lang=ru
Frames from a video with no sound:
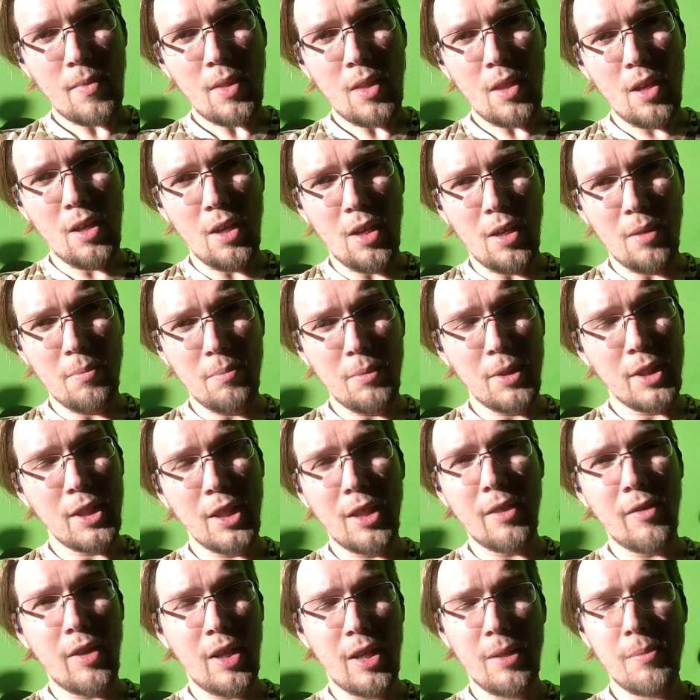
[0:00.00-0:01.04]
а, мы
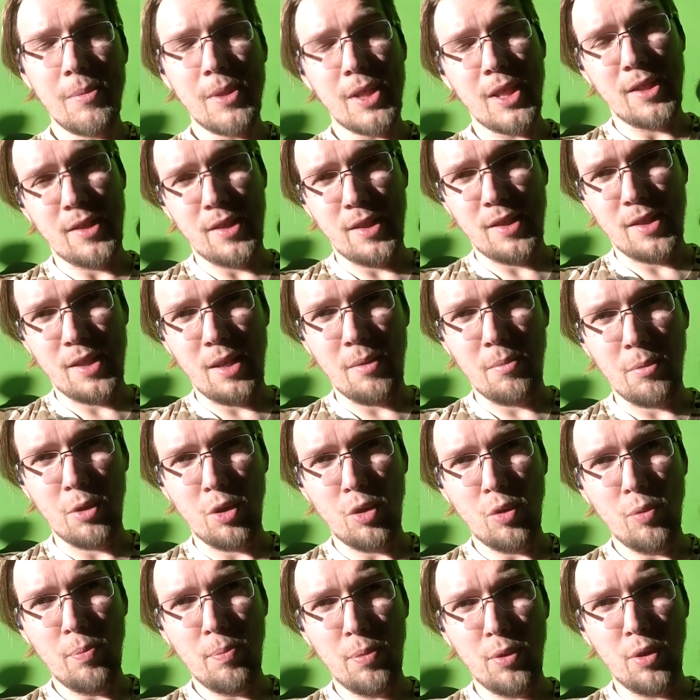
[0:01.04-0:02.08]
договоримся, я создам
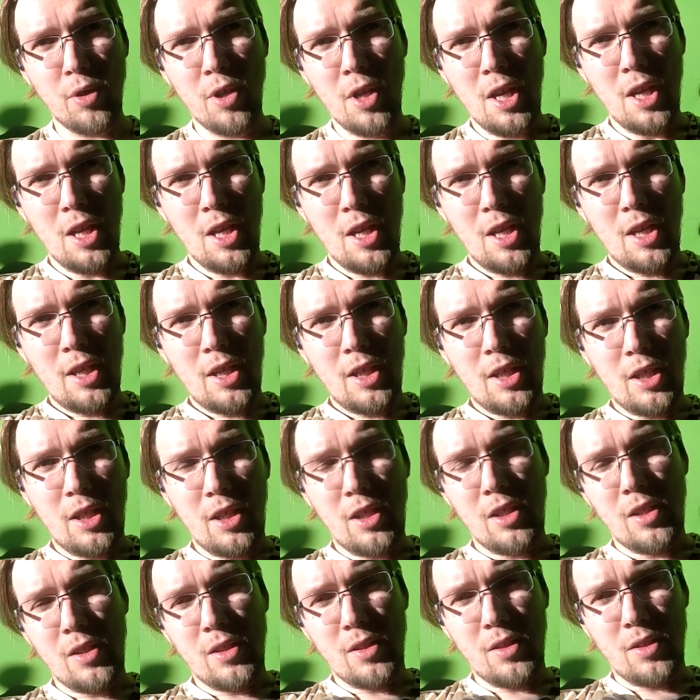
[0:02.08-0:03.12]
группу,
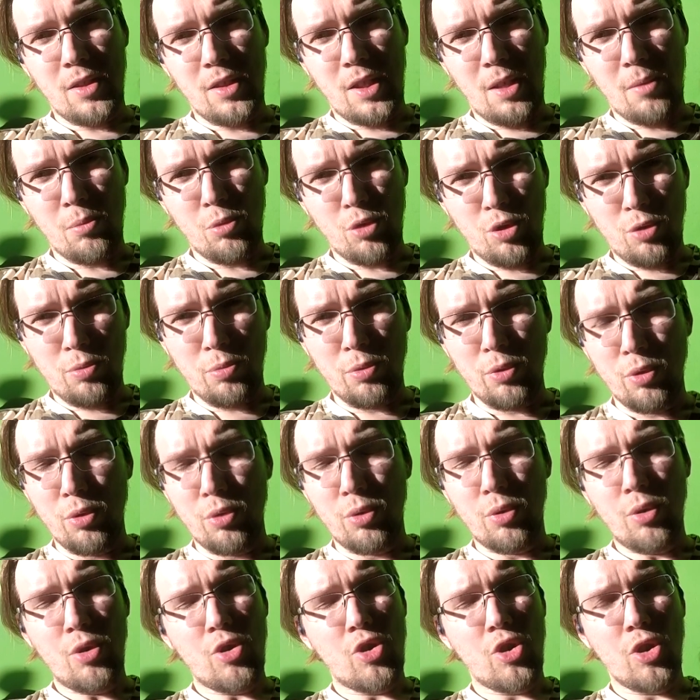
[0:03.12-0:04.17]
и там уже будут
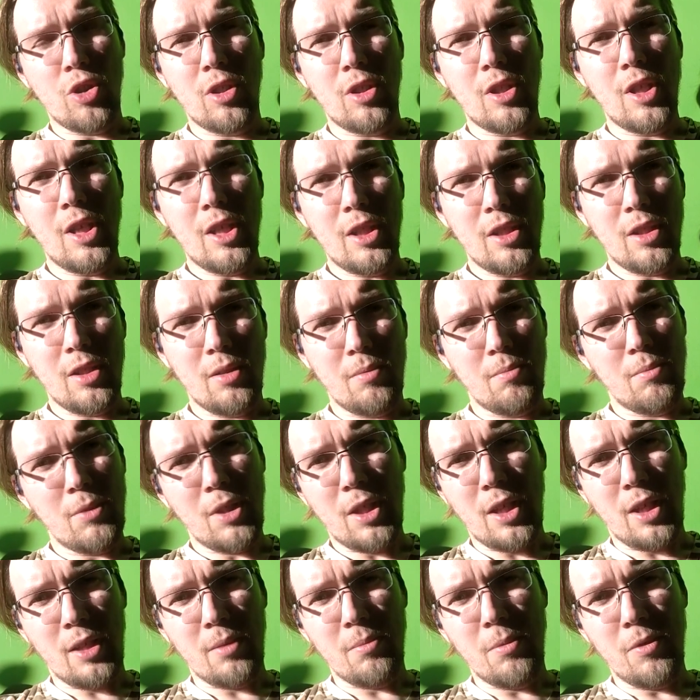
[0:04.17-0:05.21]
точные даты, мы
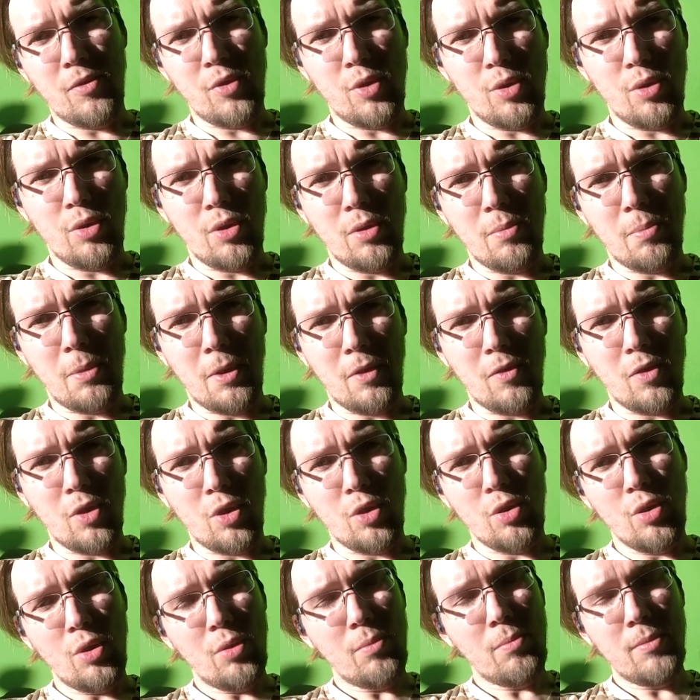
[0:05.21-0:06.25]
как бы все это
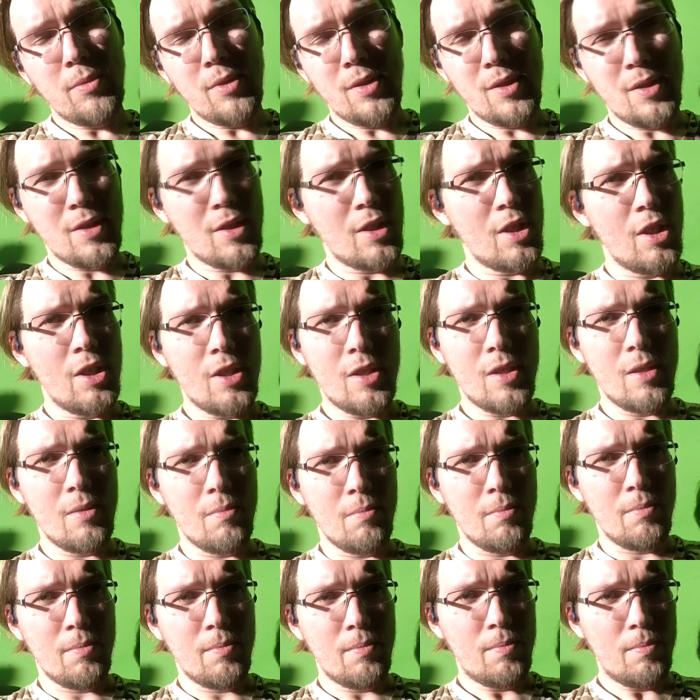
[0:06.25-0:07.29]
провернем,
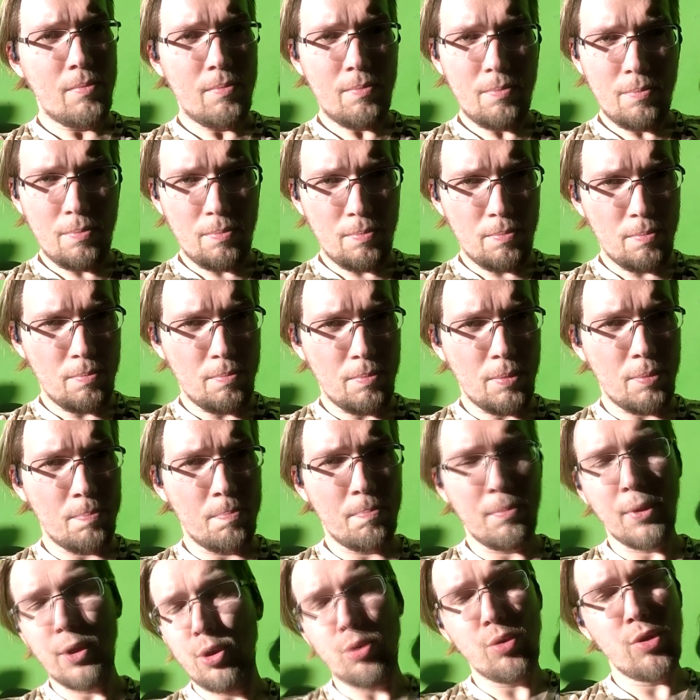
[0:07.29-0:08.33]
съездим,
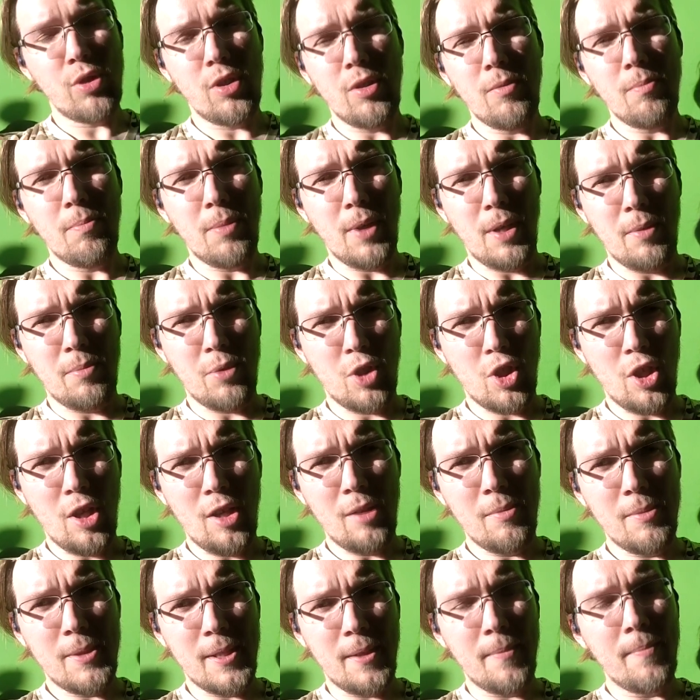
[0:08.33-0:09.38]
потусим,
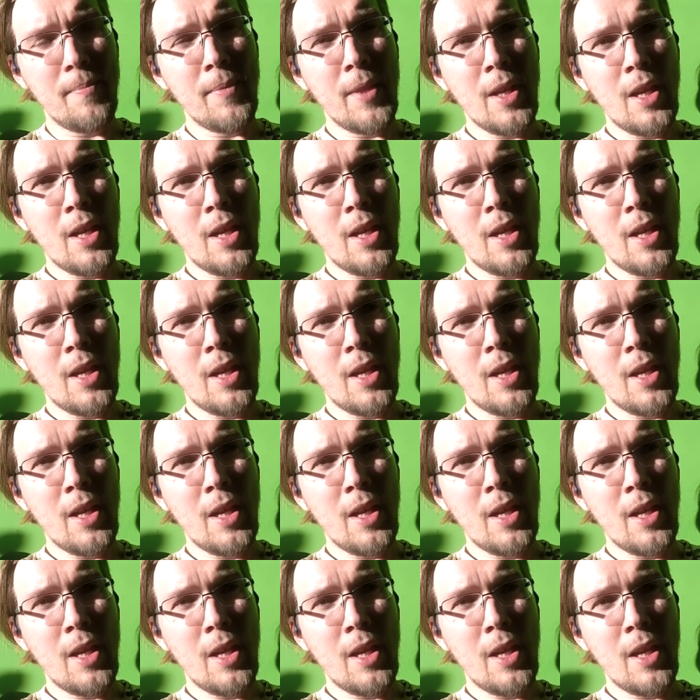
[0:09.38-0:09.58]
пообщаемся.